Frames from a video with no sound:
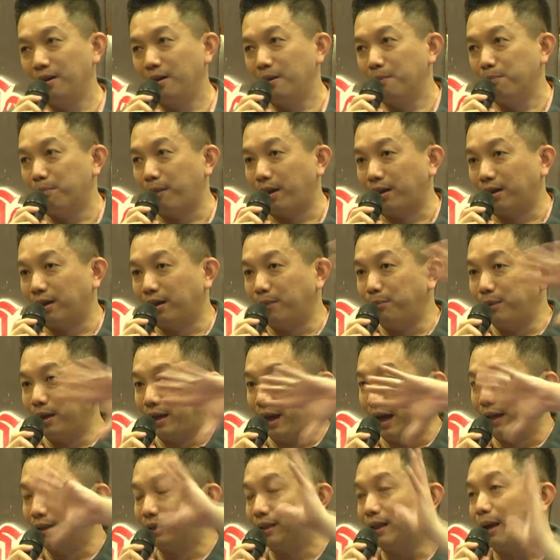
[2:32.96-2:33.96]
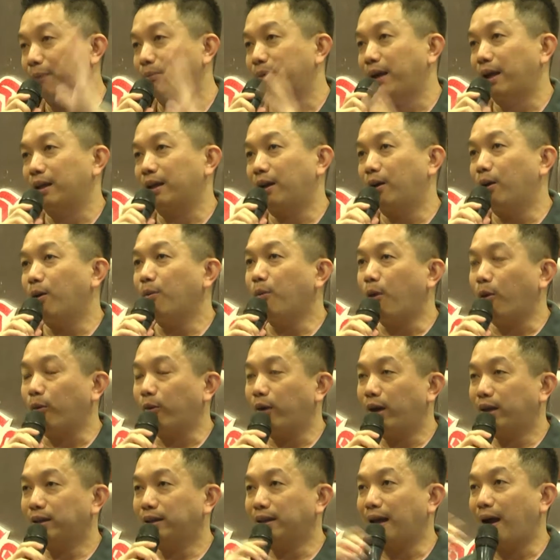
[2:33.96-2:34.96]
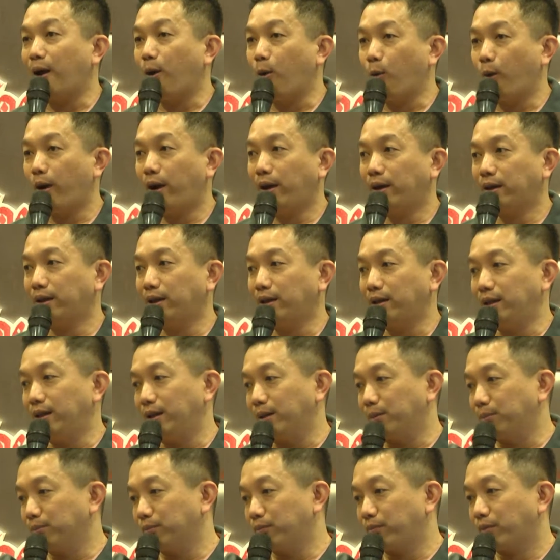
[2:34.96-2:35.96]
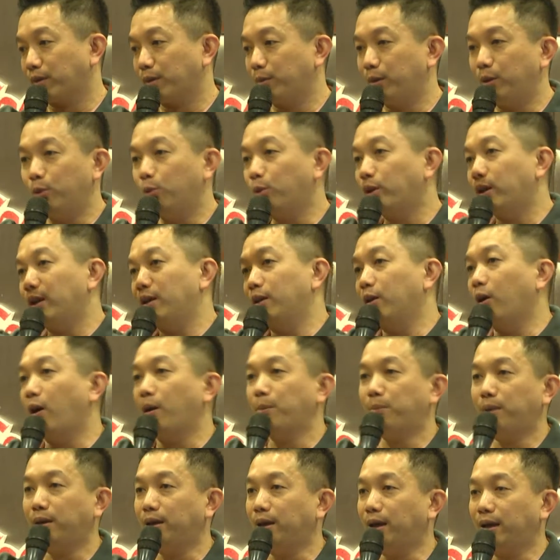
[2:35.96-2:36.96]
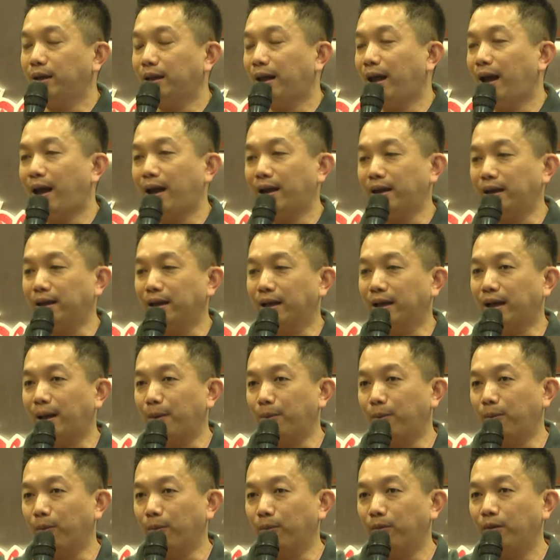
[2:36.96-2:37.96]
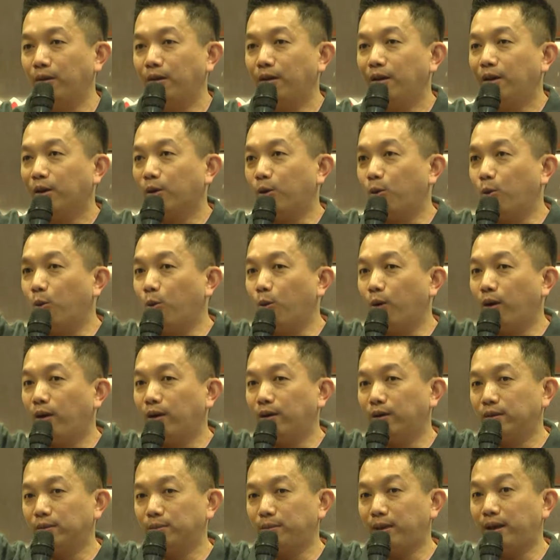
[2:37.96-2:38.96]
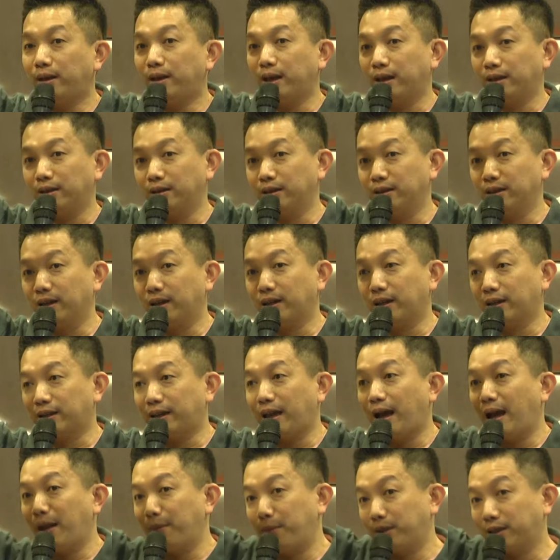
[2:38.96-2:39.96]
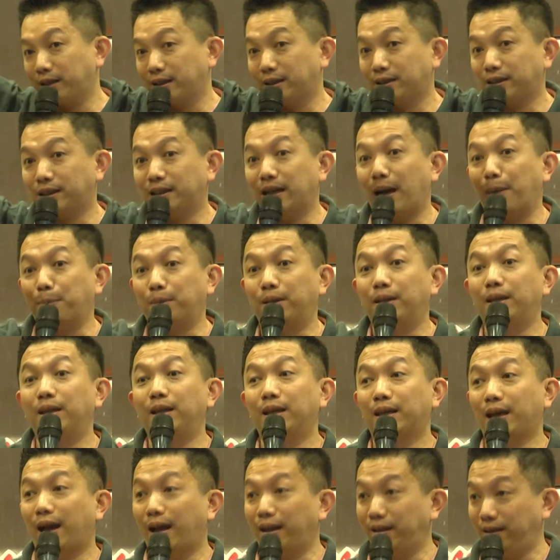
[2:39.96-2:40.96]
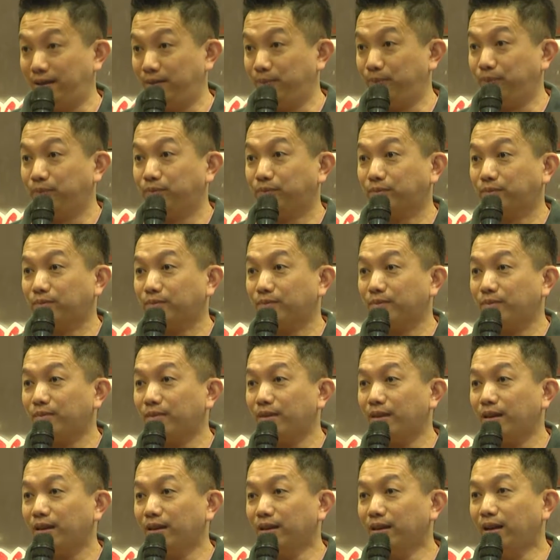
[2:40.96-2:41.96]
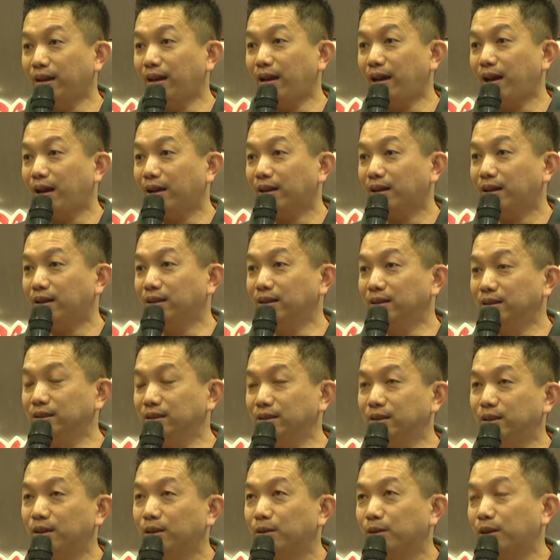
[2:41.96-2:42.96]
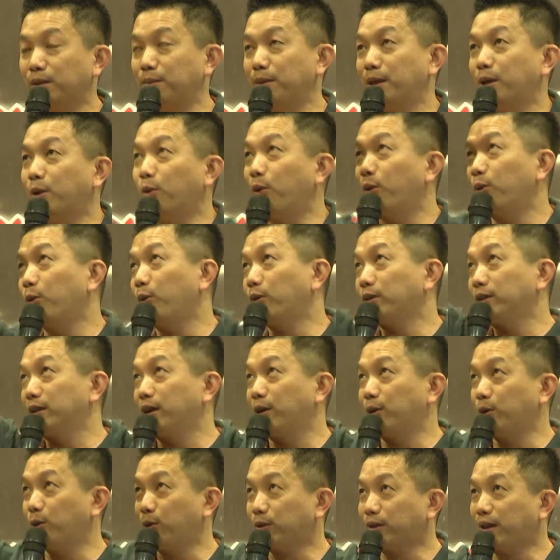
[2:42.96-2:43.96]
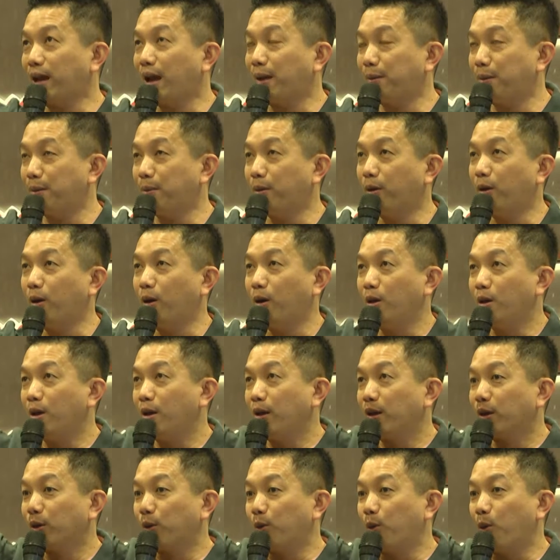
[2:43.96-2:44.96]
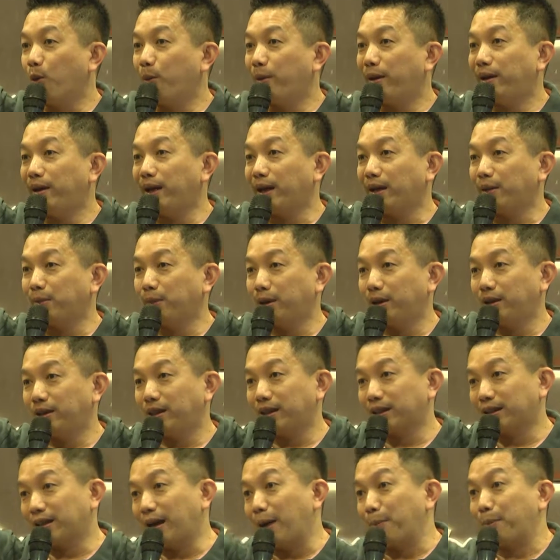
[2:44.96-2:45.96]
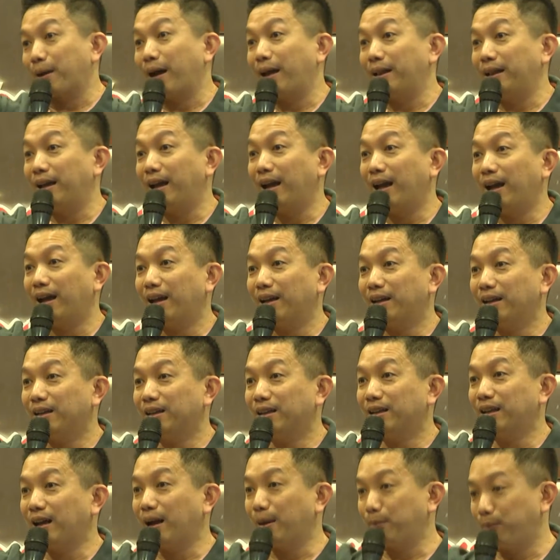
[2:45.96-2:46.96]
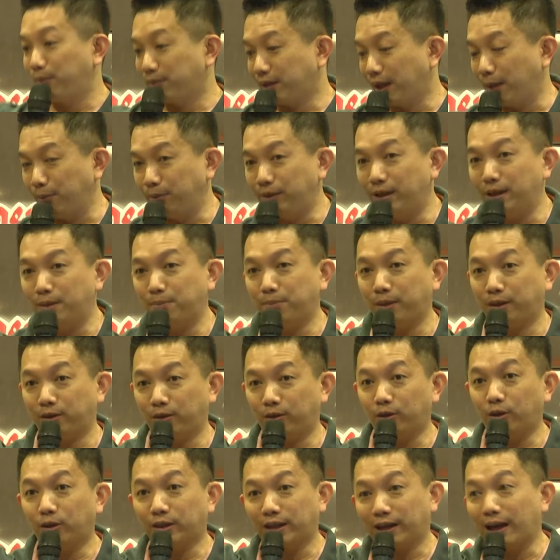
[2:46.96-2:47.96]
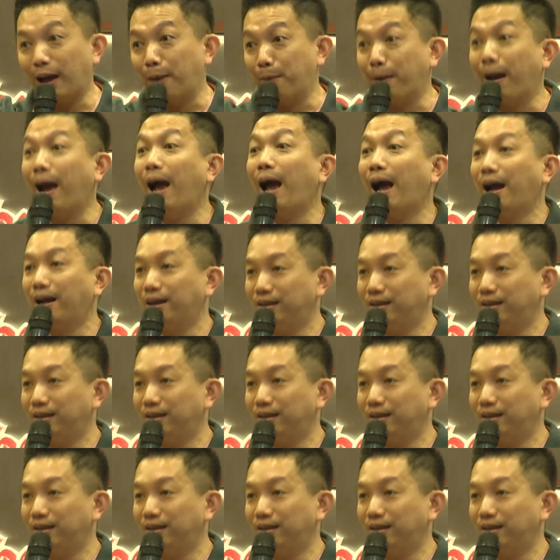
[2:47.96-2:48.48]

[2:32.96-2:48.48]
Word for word: มันก็มีการสลับกันเขาก็บอกว่าเดาว่าอย่าอีกไม่รู้กี่ร้อยปีข้างหน้าอะไรเงี้ยครับขั้วแม่เหล็กเหนือกับใต้มันจะสลับที่กันนะฮะก็คือก็มีขั้วโลกเหนือขั้วโลกใต้ไม่พอขั้วแม่เหล็กมันก็จะกลับกันฮะนะครับเข็มทิศมันต้องจะกลับข้าง